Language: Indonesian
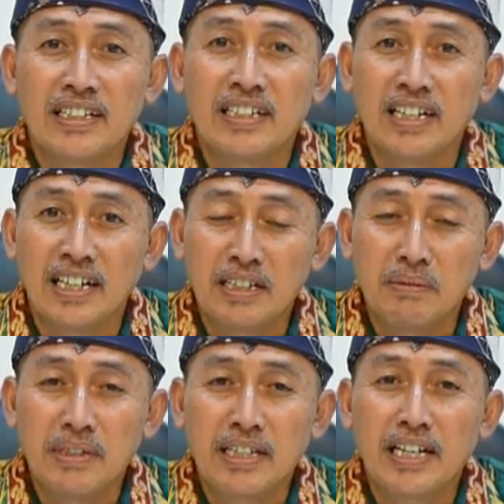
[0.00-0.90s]
Dengan
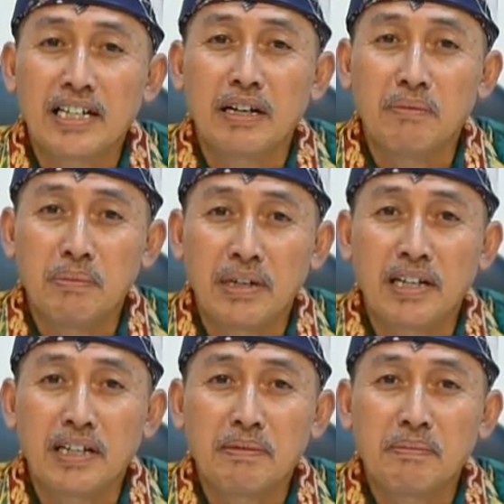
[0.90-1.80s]
demikian kami
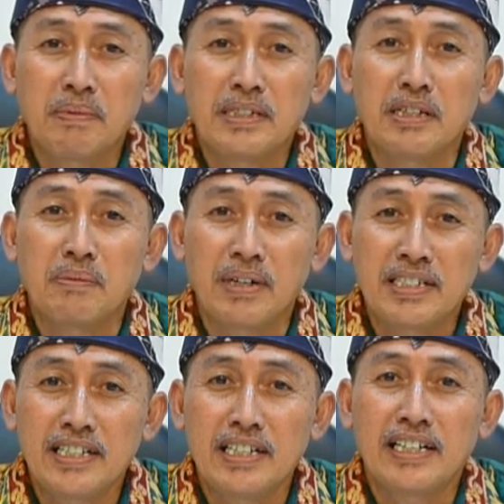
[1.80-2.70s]
berharap
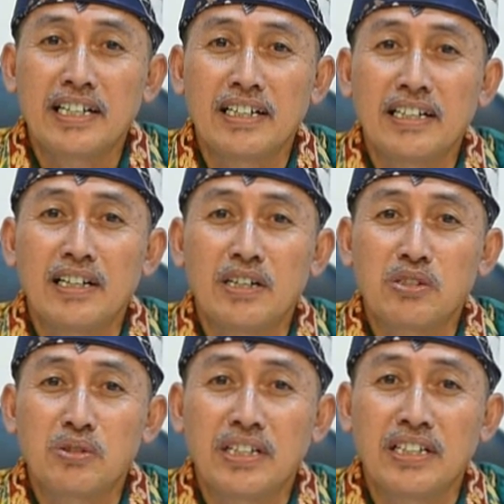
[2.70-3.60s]
pasien-pasien yang datang ke
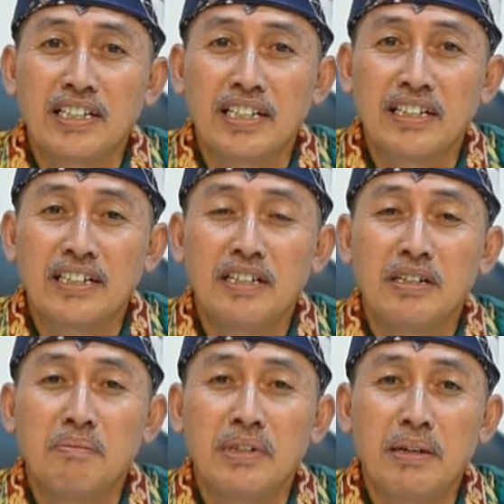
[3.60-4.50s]
RSUD Genteng
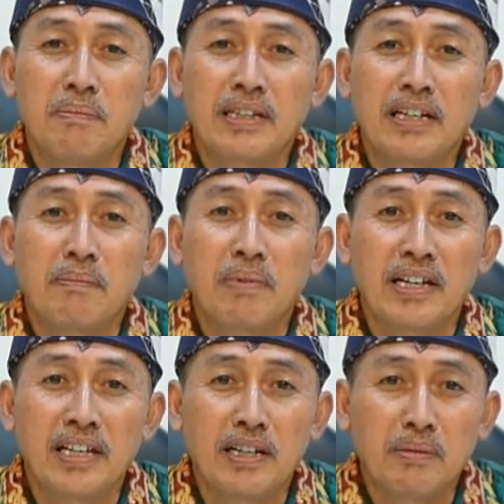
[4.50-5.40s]
mendapatkan
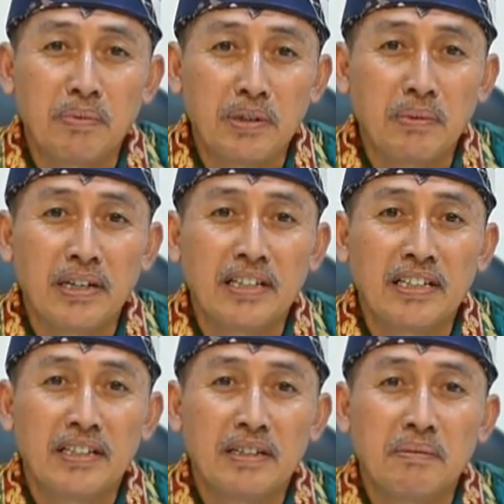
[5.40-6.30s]
pelayanan prima,
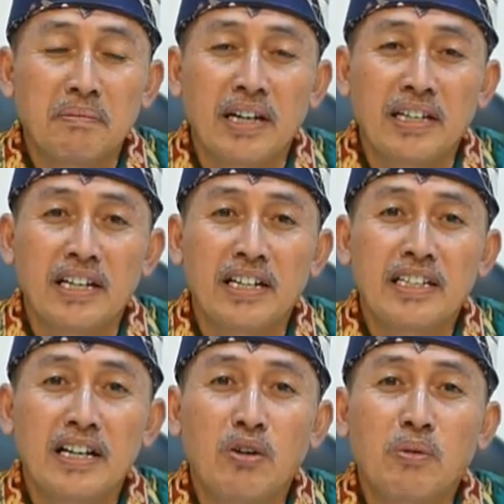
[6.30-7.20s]
pelayanan
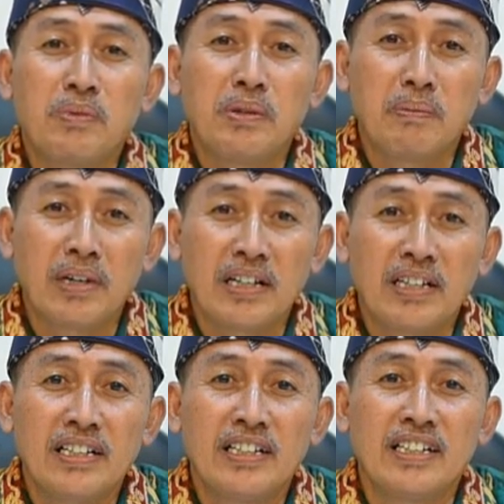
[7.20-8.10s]
yang
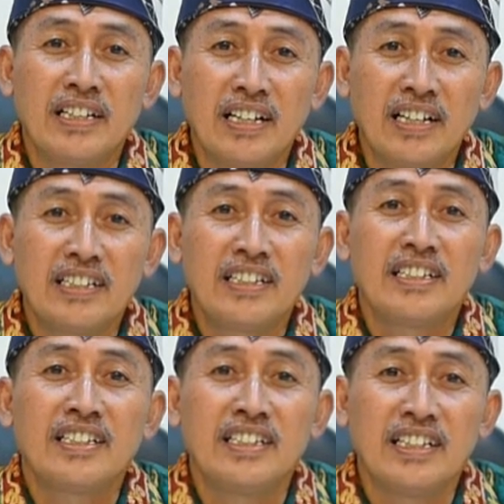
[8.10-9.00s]
optimal
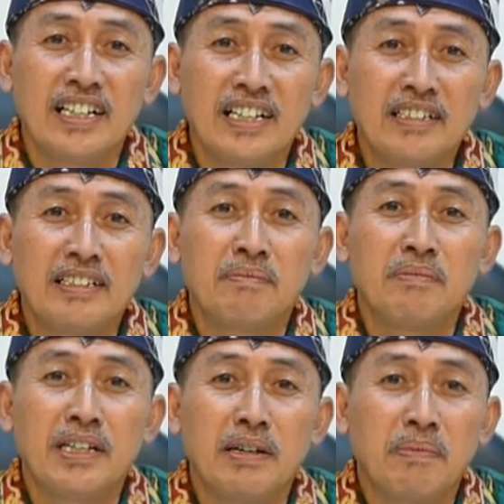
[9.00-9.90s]
dan dengan
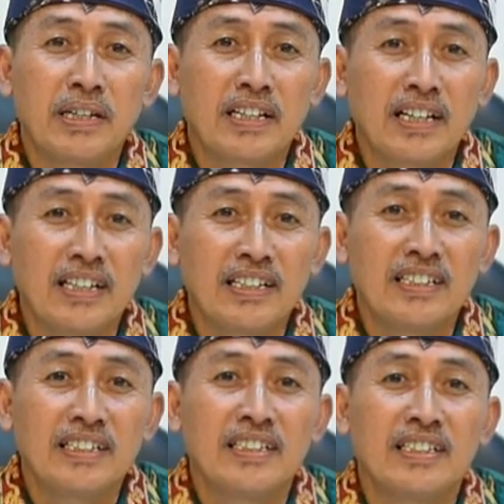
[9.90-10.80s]

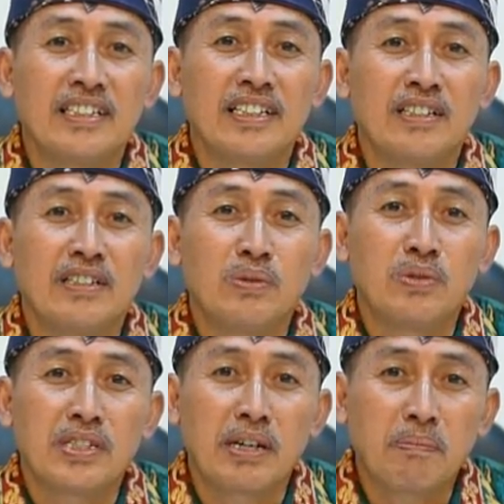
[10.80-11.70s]
mendapatkan ya,
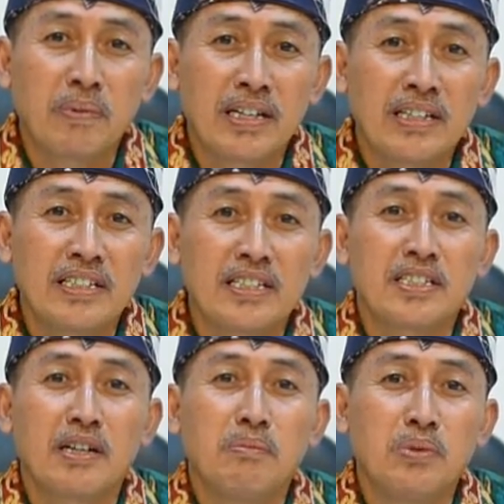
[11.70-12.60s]
ucapan
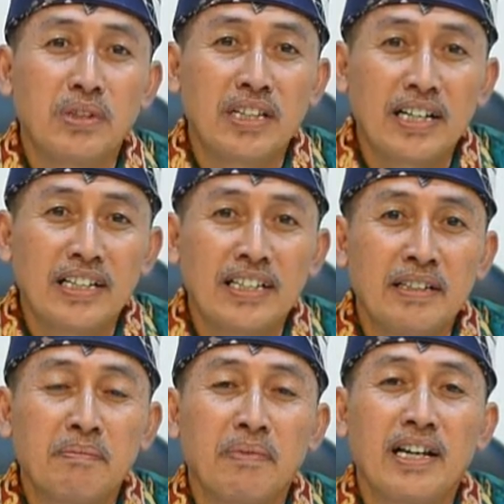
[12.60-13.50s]
sambutan
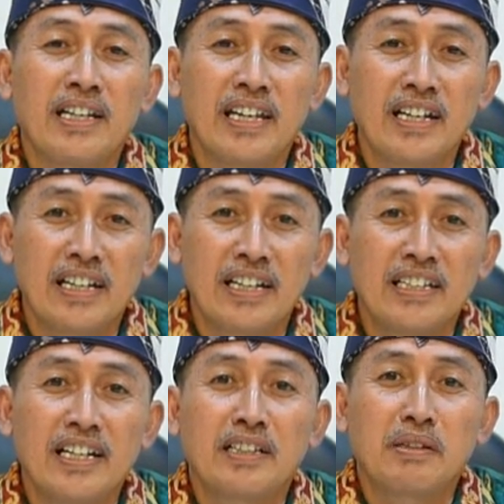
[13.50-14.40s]

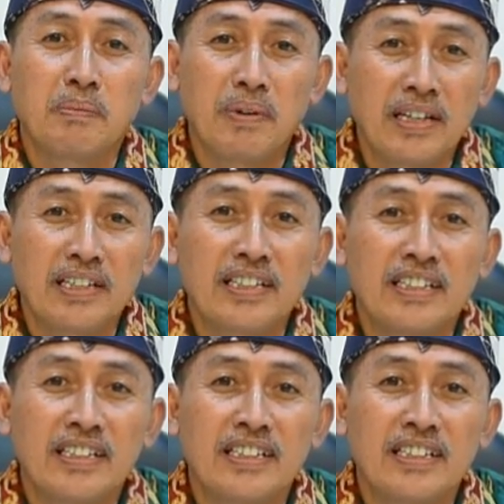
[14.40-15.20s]
pelayanan yang terbaik